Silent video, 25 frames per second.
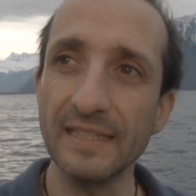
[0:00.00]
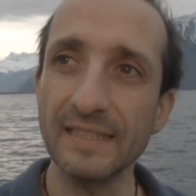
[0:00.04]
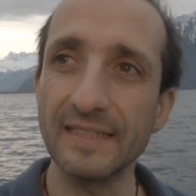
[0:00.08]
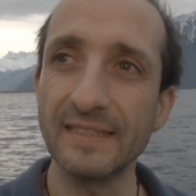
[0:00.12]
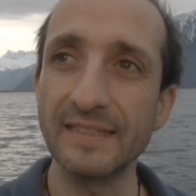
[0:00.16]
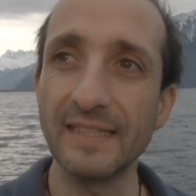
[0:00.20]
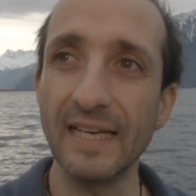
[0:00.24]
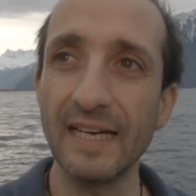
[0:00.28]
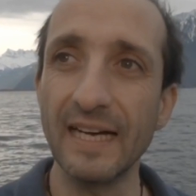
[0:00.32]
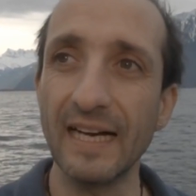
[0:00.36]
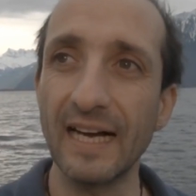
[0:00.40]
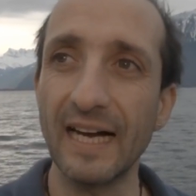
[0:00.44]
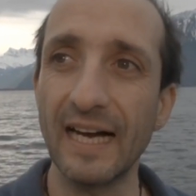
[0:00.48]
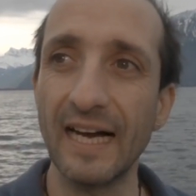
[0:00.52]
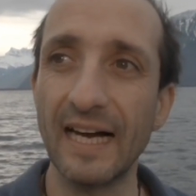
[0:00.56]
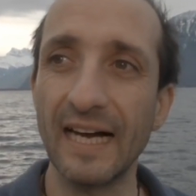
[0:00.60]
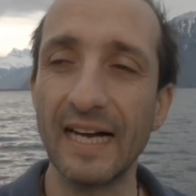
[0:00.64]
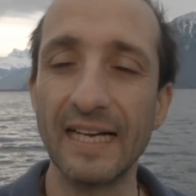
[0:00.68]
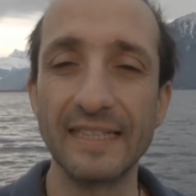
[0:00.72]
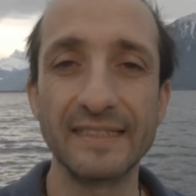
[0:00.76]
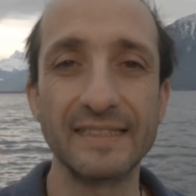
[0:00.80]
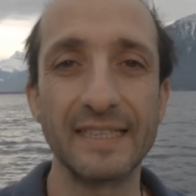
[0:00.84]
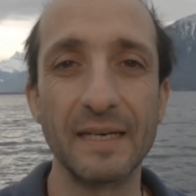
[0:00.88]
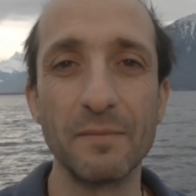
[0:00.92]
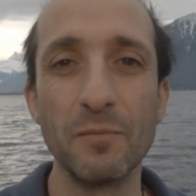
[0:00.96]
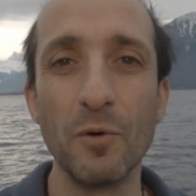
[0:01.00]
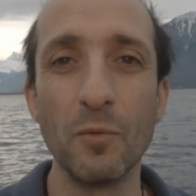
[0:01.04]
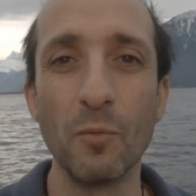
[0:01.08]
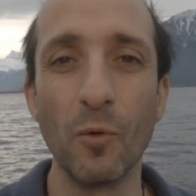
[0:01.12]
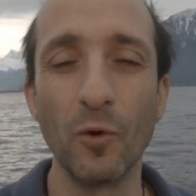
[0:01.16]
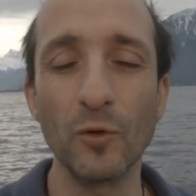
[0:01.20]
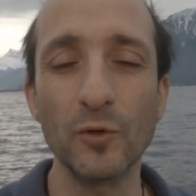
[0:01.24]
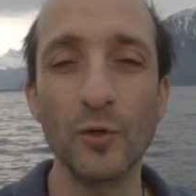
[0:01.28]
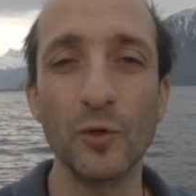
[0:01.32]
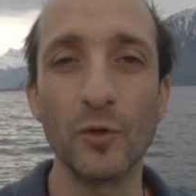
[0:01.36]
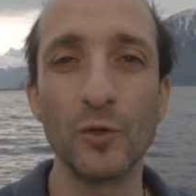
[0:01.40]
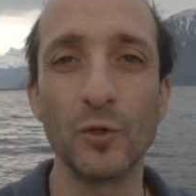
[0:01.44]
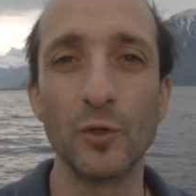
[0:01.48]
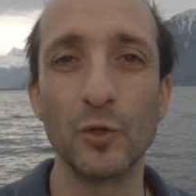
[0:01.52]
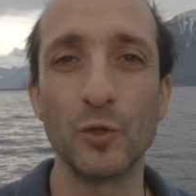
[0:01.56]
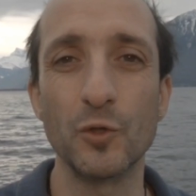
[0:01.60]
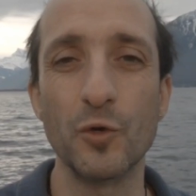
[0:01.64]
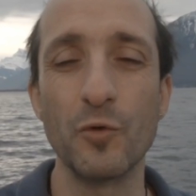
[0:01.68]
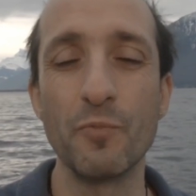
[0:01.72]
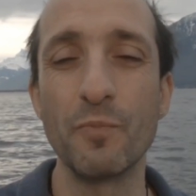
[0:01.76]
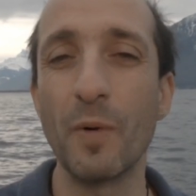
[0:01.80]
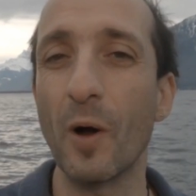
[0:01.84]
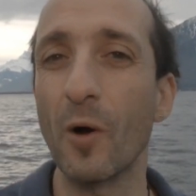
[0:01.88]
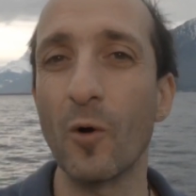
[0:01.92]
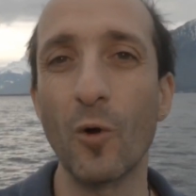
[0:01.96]
ça, ça, me montre que je ne
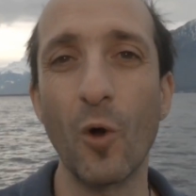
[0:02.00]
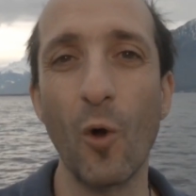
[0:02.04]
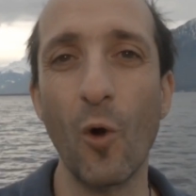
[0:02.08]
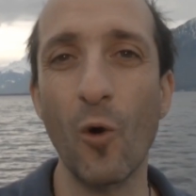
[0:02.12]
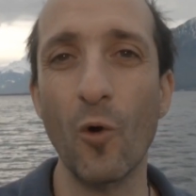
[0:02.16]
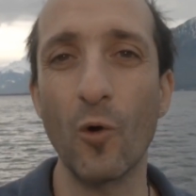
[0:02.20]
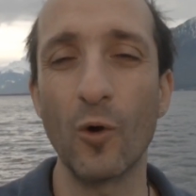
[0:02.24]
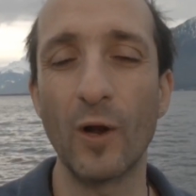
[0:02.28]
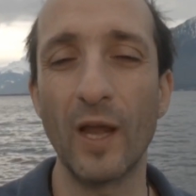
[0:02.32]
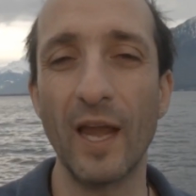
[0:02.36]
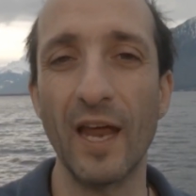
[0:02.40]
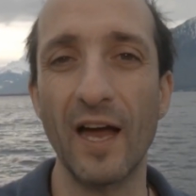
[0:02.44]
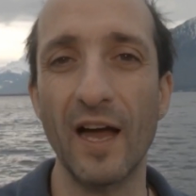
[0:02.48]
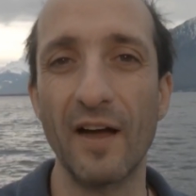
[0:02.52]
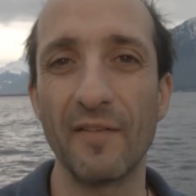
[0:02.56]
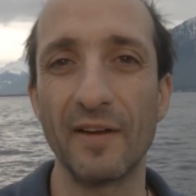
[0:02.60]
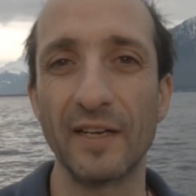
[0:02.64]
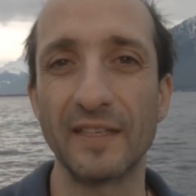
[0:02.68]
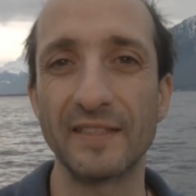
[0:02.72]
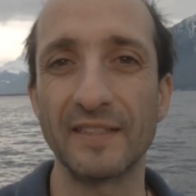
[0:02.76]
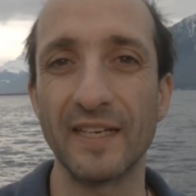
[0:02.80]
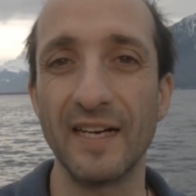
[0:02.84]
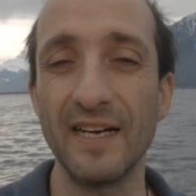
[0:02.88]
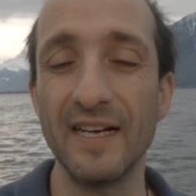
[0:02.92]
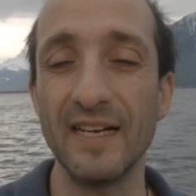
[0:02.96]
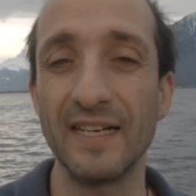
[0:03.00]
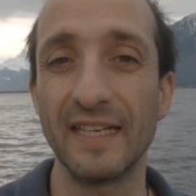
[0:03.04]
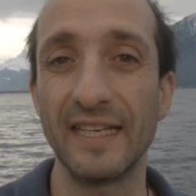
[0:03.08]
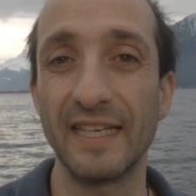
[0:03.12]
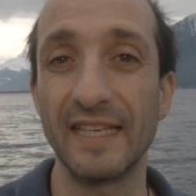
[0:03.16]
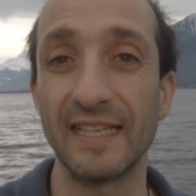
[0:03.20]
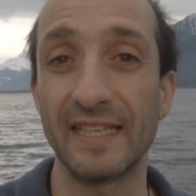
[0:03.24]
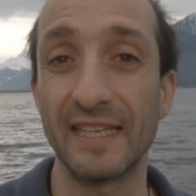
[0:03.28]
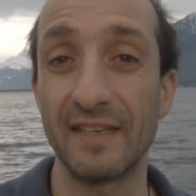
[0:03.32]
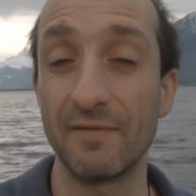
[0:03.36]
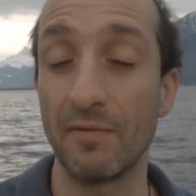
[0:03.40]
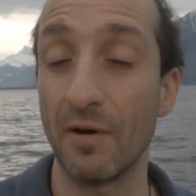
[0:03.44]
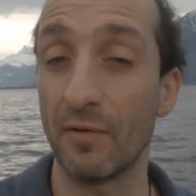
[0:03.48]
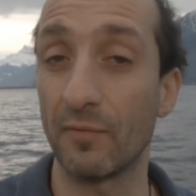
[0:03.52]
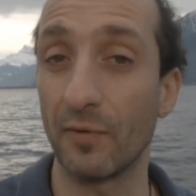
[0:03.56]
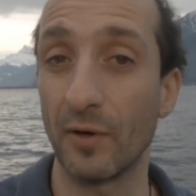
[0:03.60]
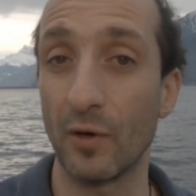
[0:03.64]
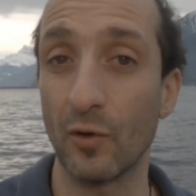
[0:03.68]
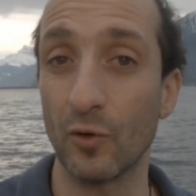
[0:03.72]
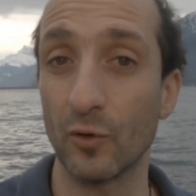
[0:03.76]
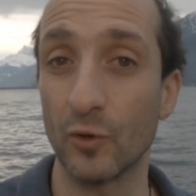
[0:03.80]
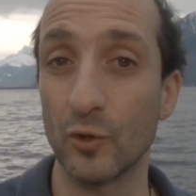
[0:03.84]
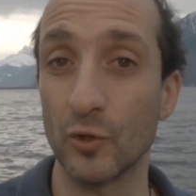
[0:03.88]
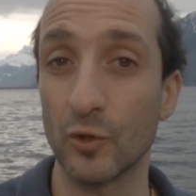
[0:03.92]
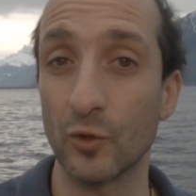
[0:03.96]
suis pas encore au clair avec ça et qu'il va
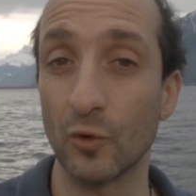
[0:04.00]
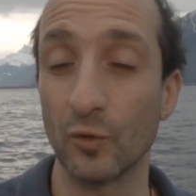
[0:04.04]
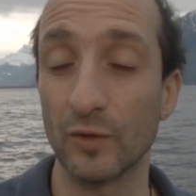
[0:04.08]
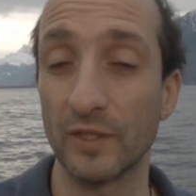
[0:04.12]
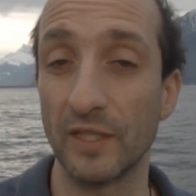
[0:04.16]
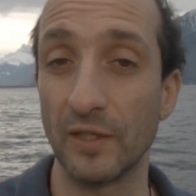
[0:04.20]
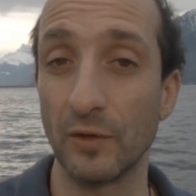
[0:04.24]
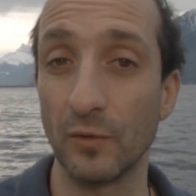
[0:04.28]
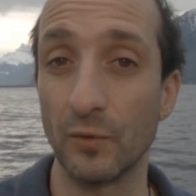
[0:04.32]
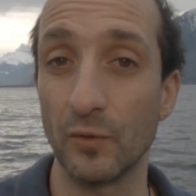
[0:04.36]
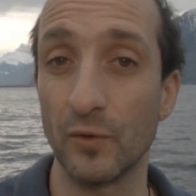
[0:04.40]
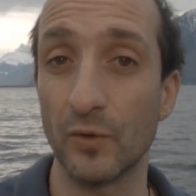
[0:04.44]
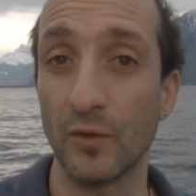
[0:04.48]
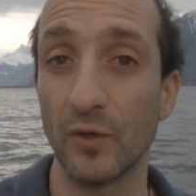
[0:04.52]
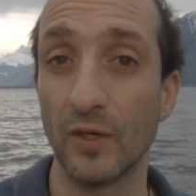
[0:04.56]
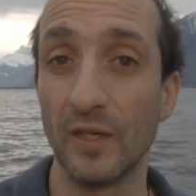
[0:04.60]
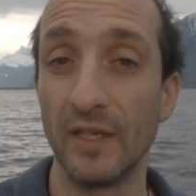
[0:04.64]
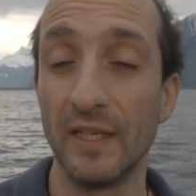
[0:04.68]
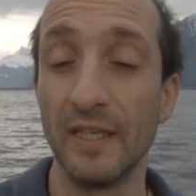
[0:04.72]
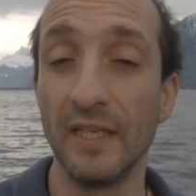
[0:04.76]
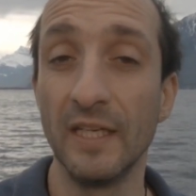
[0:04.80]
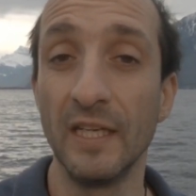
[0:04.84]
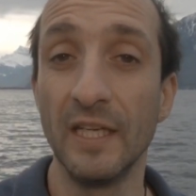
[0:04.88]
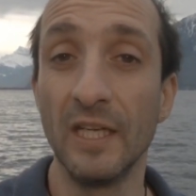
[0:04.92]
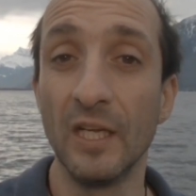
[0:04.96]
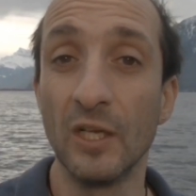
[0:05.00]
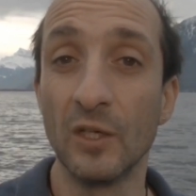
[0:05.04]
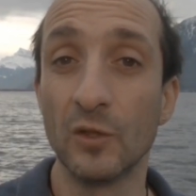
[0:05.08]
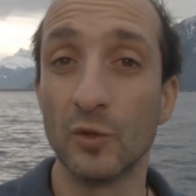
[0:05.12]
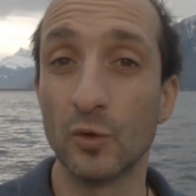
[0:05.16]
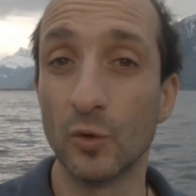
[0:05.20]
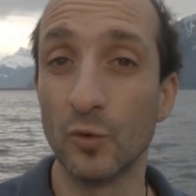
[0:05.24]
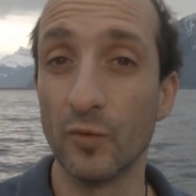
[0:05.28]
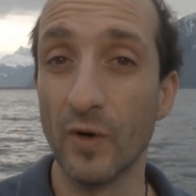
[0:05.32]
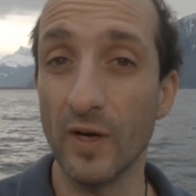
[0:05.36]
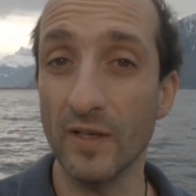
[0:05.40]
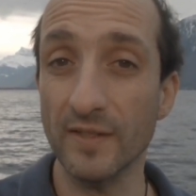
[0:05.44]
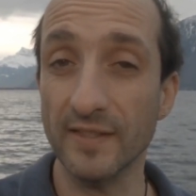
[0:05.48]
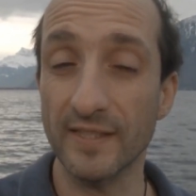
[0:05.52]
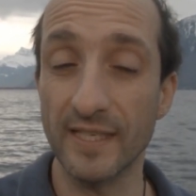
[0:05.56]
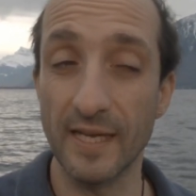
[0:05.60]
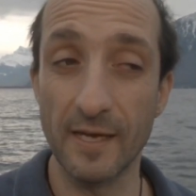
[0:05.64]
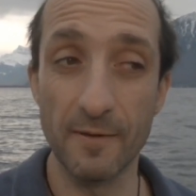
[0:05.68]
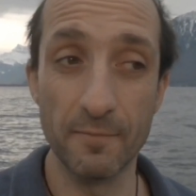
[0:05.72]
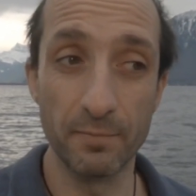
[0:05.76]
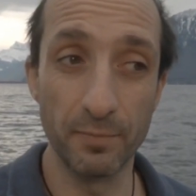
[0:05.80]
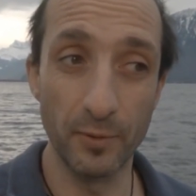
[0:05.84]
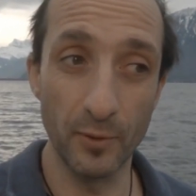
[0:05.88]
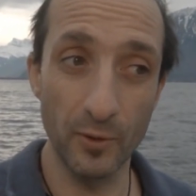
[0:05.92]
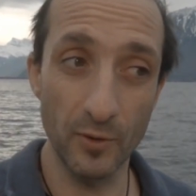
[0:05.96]
falloir que je continue. Souvent, c'est
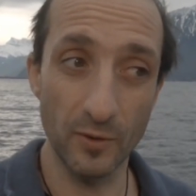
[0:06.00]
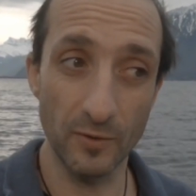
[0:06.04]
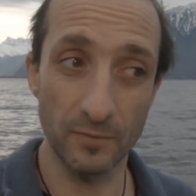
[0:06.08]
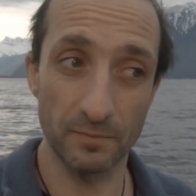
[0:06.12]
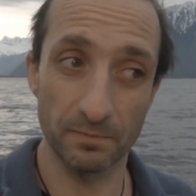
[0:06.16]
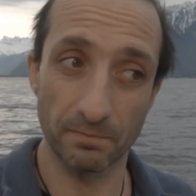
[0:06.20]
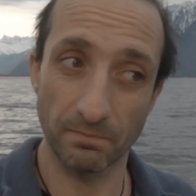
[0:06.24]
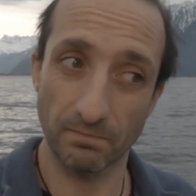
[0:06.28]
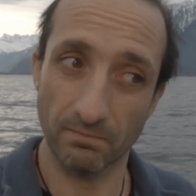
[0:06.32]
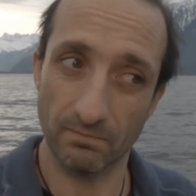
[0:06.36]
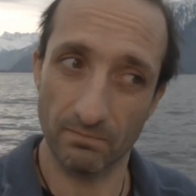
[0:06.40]
un peu